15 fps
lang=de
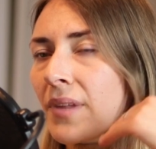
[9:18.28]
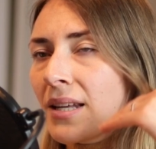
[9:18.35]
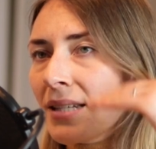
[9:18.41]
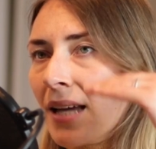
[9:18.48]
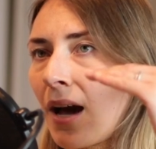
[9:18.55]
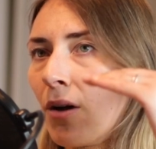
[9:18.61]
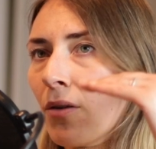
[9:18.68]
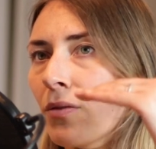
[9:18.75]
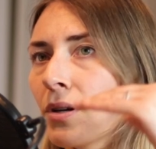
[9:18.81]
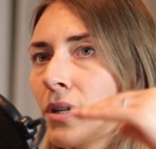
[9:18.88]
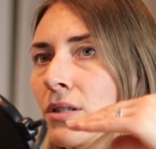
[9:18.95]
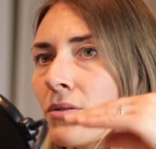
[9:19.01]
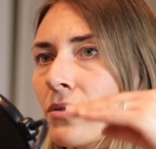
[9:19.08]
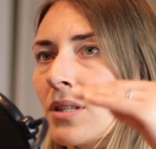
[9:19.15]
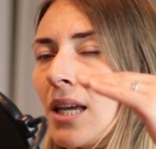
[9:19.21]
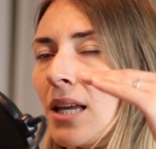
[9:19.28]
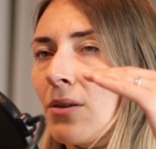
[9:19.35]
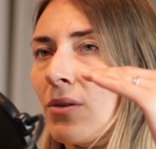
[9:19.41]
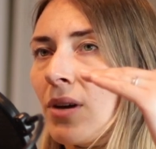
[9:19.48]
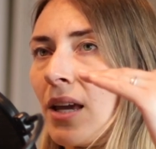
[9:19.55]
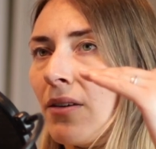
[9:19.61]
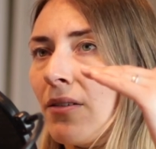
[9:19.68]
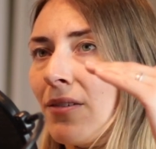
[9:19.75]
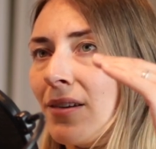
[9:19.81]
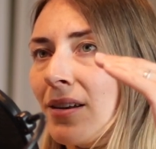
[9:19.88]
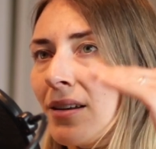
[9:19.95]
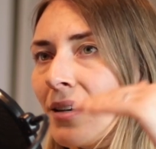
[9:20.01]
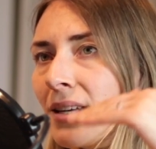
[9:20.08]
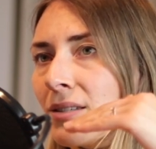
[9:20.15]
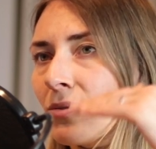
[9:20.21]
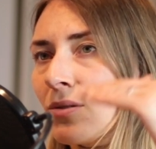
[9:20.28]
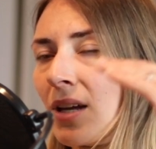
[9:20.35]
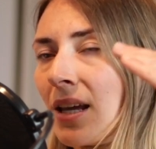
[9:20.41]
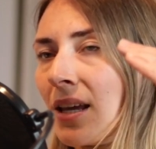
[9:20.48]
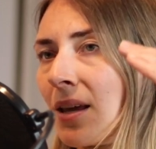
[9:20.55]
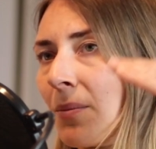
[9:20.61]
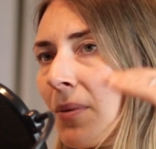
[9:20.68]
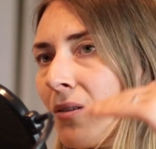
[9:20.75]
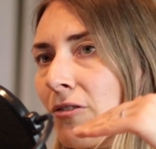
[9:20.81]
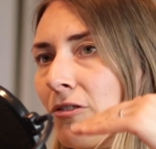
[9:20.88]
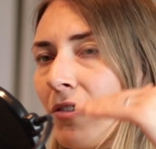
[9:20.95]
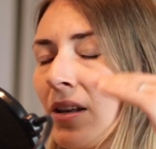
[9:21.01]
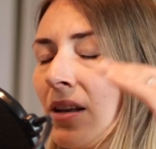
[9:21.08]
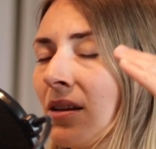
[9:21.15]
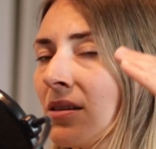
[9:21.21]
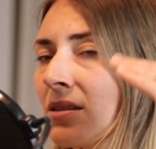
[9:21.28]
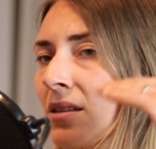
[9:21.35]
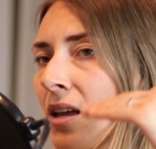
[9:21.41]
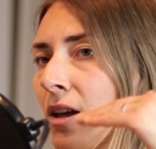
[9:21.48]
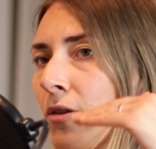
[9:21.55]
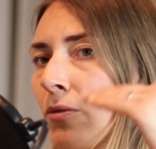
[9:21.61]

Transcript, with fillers: da auch wirklich zu sehen, okay, dass du da jemanden findest,